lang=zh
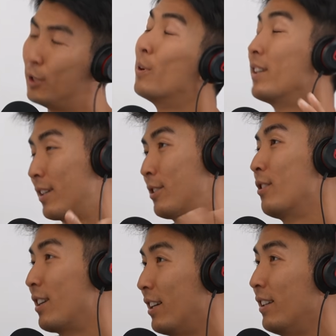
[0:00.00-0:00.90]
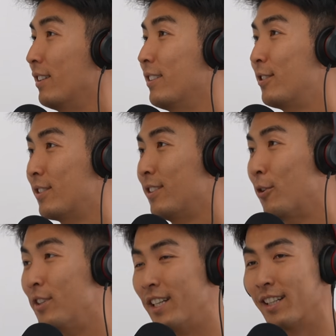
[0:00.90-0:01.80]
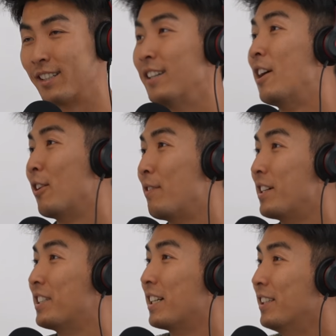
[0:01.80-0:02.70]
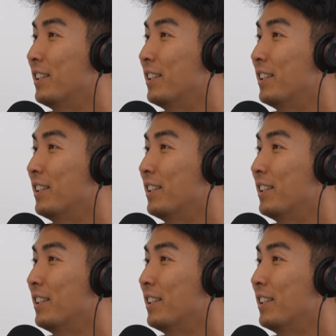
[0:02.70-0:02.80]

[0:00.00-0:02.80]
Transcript: 希望那个时候可以，就是有一些更好的方向。